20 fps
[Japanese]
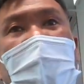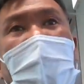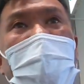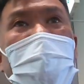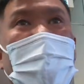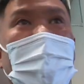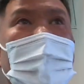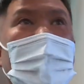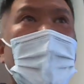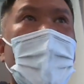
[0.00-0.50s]
た
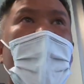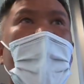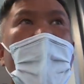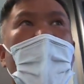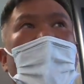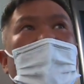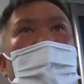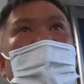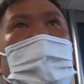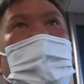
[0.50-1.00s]

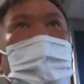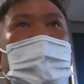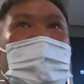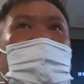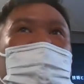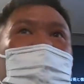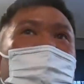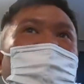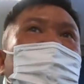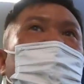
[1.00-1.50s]
で
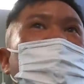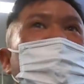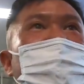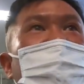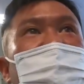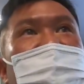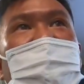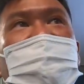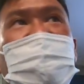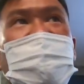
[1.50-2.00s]
もう少し
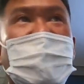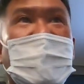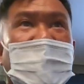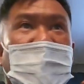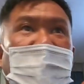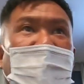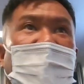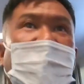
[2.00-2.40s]
たら